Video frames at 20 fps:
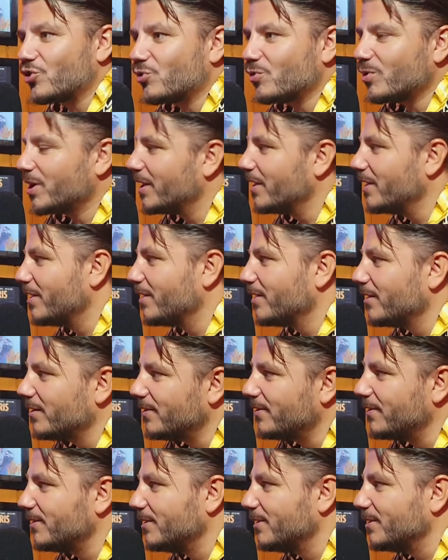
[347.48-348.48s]
suis né
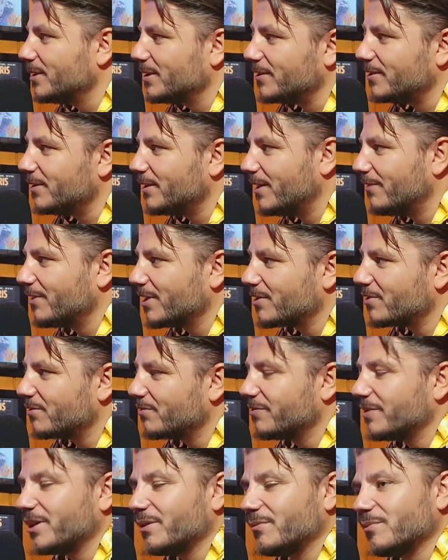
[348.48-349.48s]
euh, avec ce
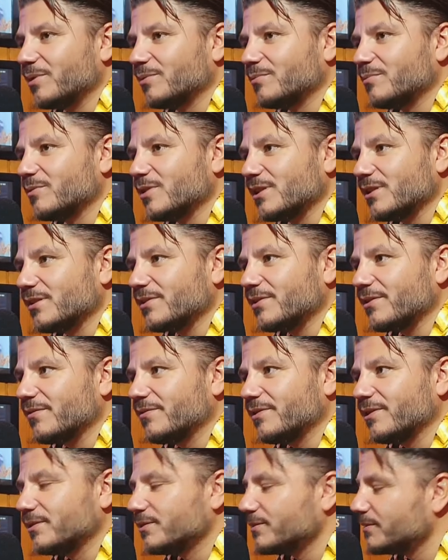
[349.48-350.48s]
film. C'est
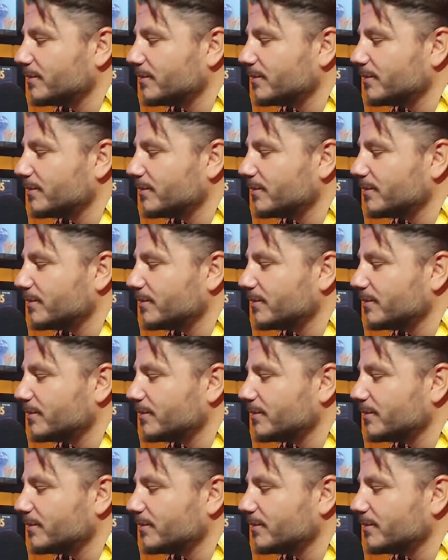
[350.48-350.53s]
juste.